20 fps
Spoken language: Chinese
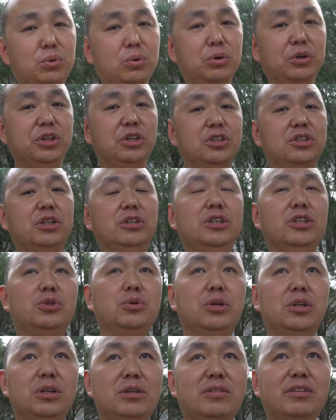如果你真的
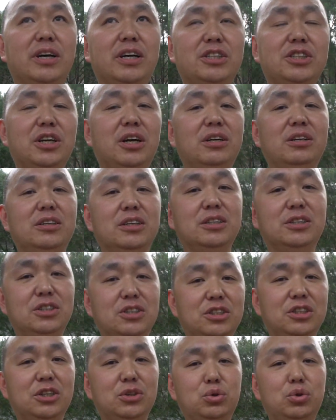决定在这样一个
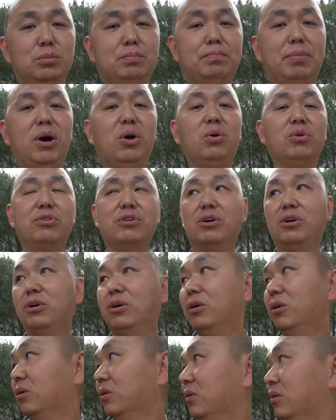季节去暴
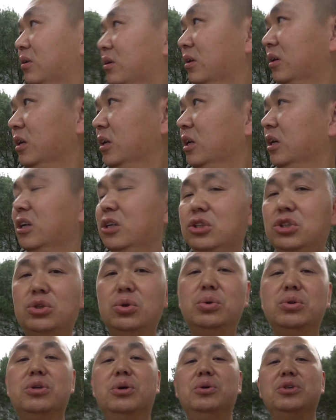走
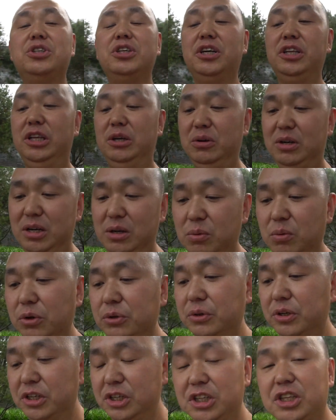中轴线的话，我
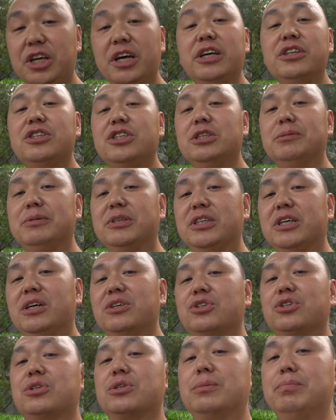觉得一天基本
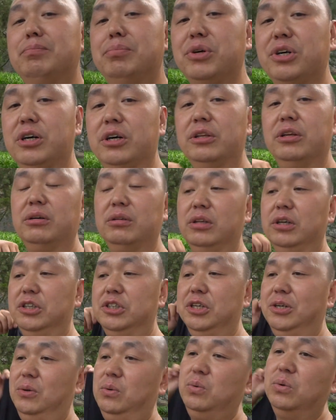上是不可能的
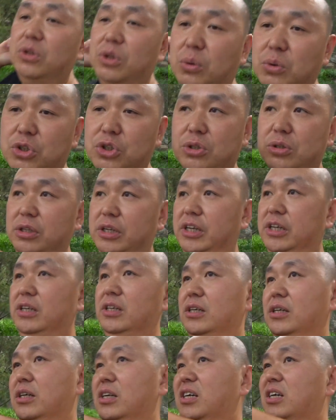任务，同时呢，
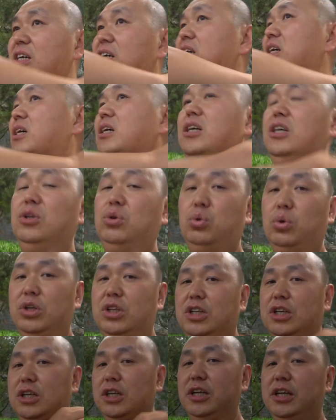对
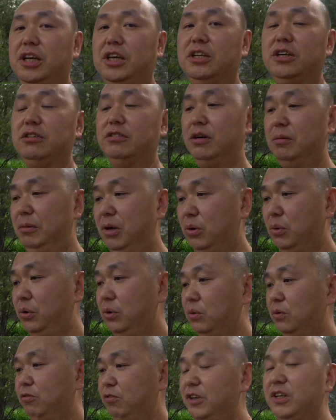体力各方面会
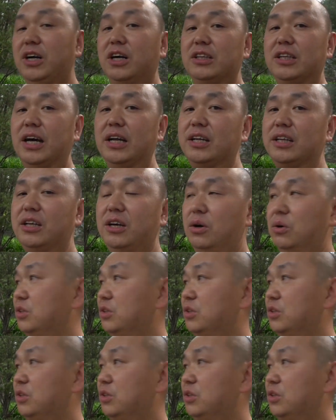有非常大的挑